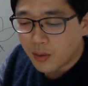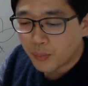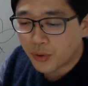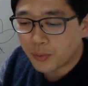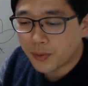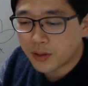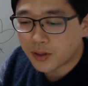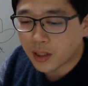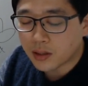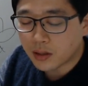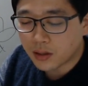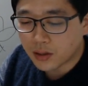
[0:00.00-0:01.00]
표면
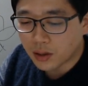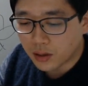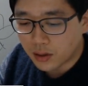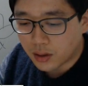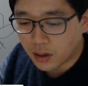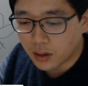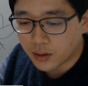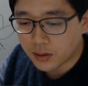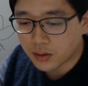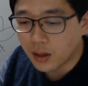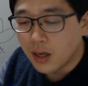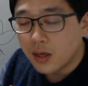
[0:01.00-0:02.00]
장력이 적을
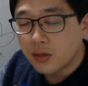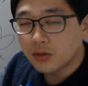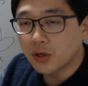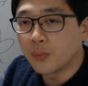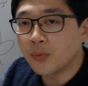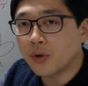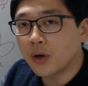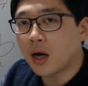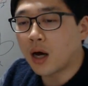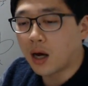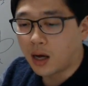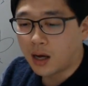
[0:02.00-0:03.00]
것래서
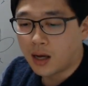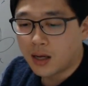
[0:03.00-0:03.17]
점도가